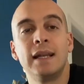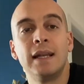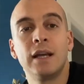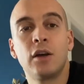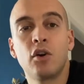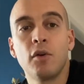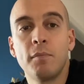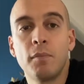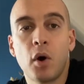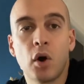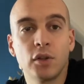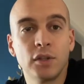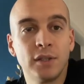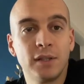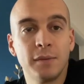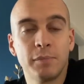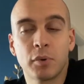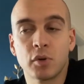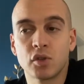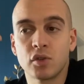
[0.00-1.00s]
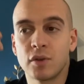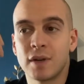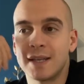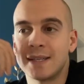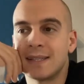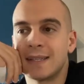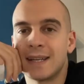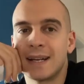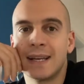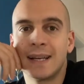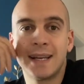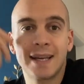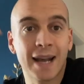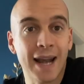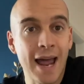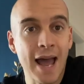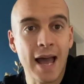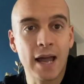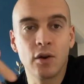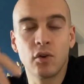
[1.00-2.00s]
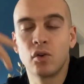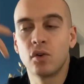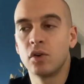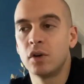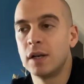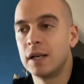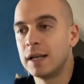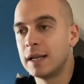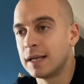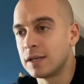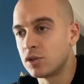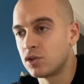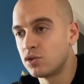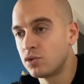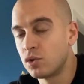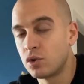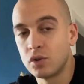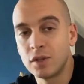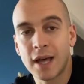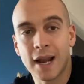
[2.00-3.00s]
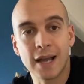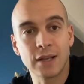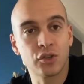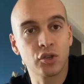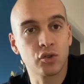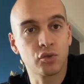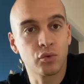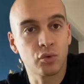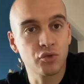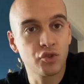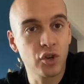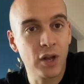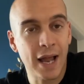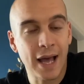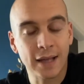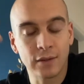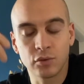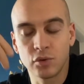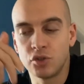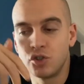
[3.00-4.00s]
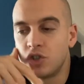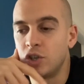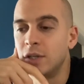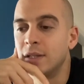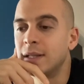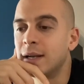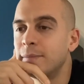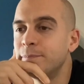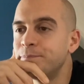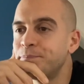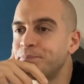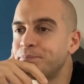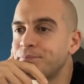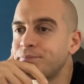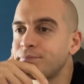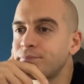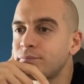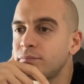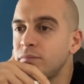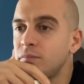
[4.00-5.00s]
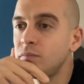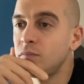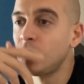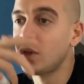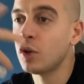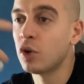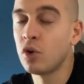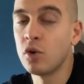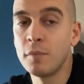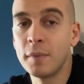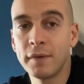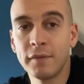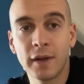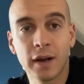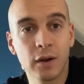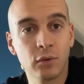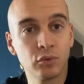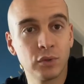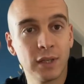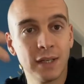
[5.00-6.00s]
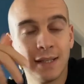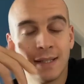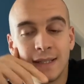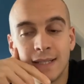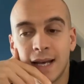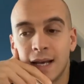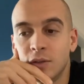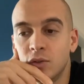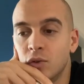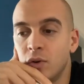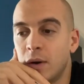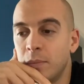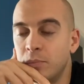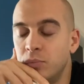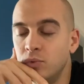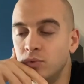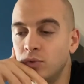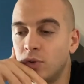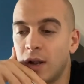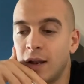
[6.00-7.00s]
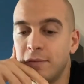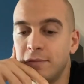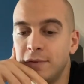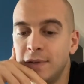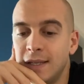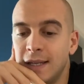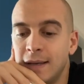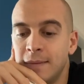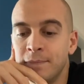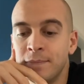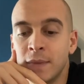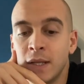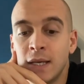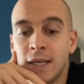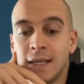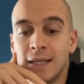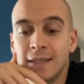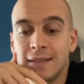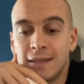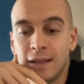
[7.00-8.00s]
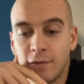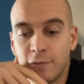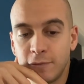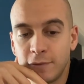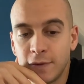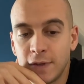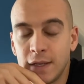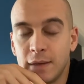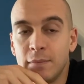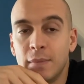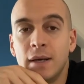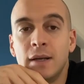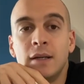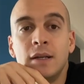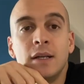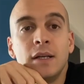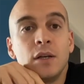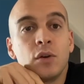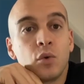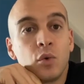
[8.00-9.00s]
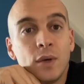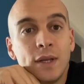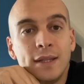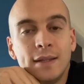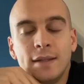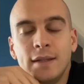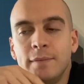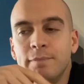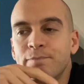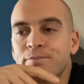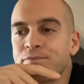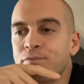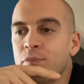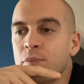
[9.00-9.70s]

Le commodity possono essere il grano, il succo d'arancia surgelato, eccetera come verrà utilizzato appunto alla fine del film. Quindi